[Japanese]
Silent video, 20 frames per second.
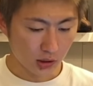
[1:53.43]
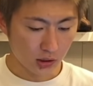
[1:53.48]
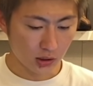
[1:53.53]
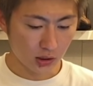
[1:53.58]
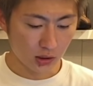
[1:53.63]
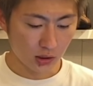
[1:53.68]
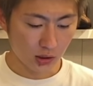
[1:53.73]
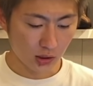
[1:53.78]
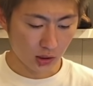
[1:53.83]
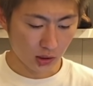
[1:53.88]
な
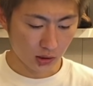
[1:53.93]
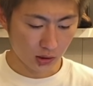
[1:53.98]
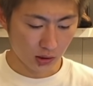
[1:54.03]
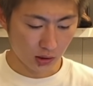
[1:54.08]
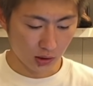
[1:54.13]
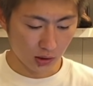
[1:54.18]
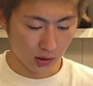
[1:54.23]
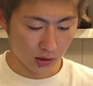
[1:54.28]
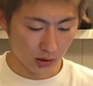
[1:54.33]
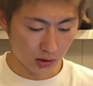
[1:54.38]
山
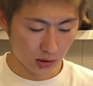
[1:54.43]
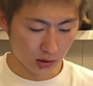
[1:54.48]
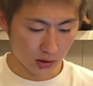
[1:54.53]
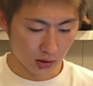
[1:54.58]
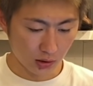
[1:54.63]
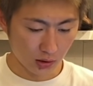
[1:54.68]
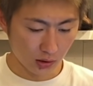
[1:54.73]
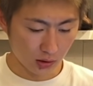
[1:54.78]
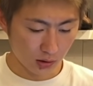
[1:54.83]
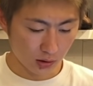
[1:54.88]
好
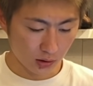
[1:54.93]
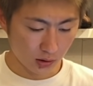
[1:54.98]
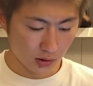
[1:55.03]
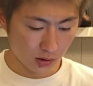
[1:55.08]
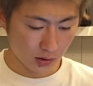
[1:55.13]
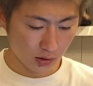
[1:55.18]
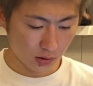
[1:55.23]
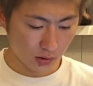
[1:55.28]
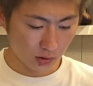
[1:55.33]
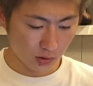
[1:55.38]
みの
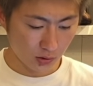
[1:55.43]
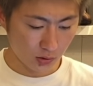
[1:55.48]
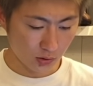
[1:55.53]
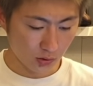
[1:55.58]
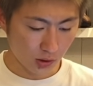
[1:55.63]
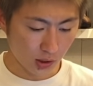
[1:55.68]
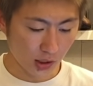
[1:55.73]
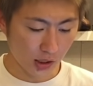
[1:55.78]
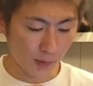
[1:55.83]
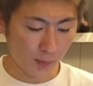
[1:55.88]
う
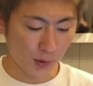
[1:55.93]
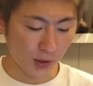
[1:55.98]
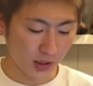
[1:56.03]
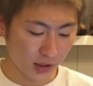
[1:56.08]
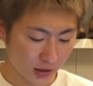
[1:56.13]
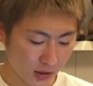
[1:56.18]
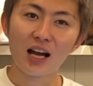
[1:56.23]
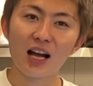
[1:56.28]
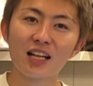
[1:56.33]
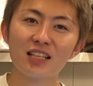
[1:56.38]
ん、あやっぱり
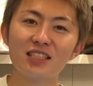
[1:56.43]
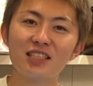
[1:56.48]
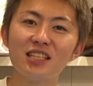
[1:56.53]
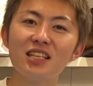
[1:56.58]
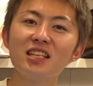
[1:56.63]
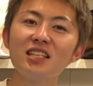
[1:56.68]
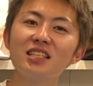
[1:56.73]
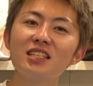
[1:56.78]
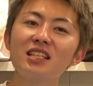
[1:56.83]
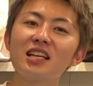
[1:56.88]

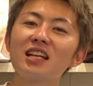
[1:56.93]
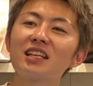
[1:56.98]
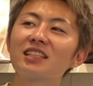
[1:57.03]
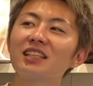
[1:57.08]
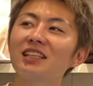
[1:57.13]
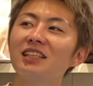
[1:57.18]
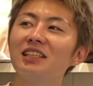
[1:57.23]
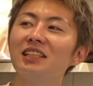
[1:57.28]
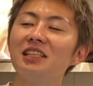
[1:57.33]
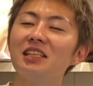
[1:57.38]
8173
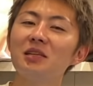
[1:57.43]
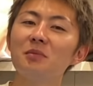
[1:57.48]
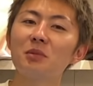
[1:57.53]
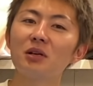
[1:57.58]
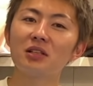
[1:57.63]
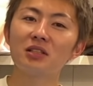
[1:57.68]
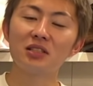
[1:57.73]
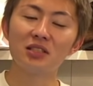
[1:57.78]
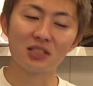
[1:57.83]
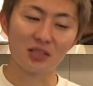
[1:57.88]
に
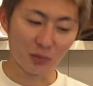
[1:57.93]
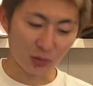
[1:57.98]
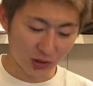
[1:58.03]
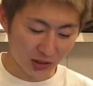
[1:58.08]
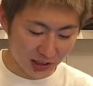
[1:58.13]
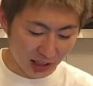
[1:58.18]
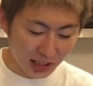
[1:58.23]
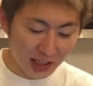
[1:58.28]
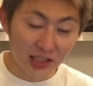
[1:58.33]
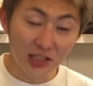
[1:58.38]
2021も
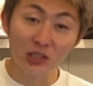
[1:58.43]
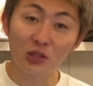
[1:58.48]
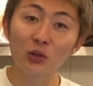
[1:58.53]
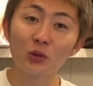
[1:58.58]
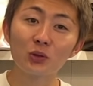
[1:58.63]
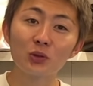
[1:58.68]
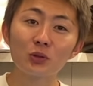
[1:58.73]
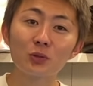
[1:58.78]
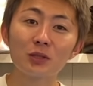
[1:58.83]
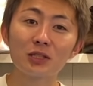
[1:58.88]
最強
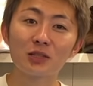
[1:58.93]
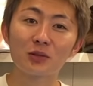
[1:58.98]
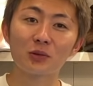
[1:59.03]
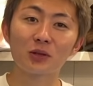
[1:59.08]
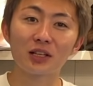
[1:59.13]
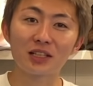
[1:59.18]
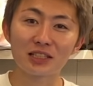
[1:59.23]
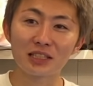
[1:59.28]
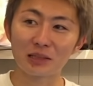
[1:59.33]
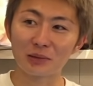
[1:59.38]
の組み合わせ俺
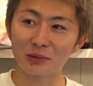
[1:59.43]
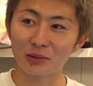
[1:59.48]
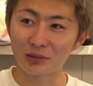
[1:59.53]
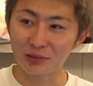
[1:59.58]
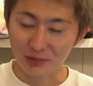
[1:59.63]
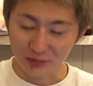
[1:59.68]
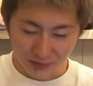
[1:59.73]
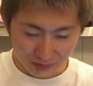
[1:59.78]
からしたね